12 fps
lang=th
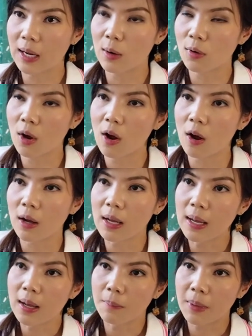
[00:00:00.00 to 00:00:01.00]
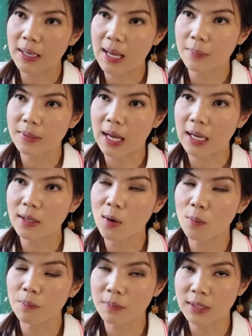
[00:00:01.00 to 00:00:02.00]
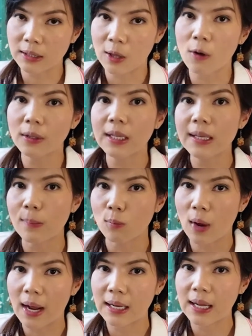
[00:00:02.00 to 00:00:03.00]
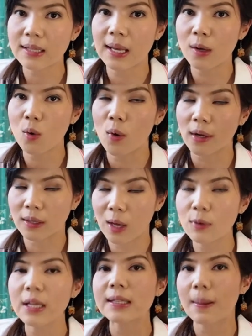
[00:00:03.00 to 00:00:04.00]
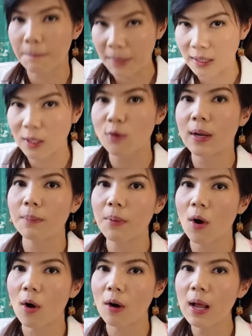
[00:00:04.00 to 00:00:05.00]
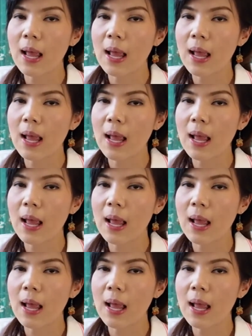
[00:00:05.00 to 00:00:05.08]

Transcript: แล้วก็พยายามใช้นมสต็อกที่เก็บไว้และใช้ขวดเท่าที่จำเป็นเท่านั้นพอ